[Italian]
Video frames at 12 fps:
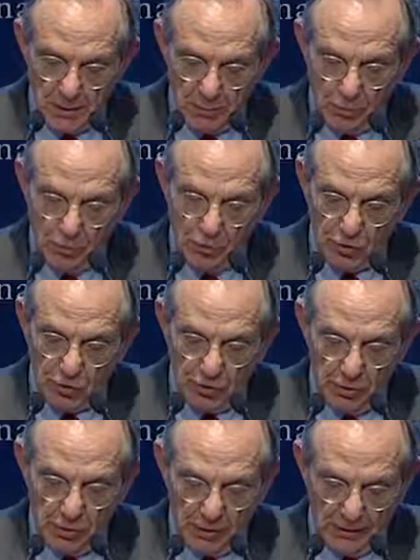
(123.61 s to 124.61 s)
più
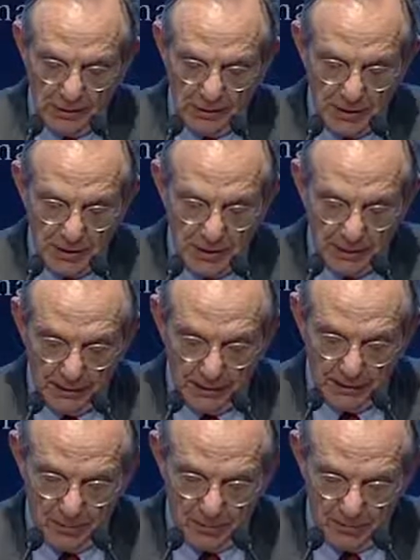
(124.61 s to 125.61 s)
solido e resiliente.